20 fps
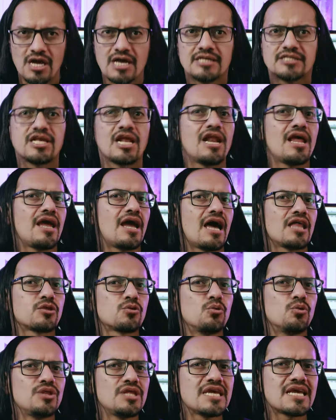Se le
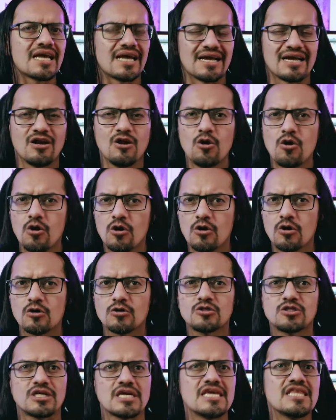adjudican
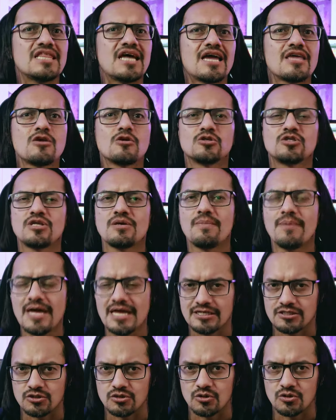logros y daños
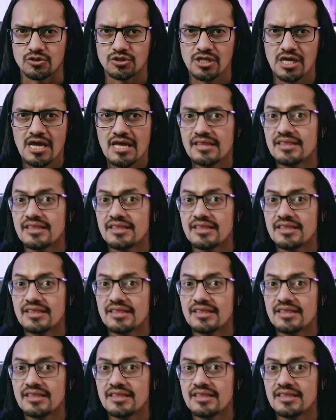diversos,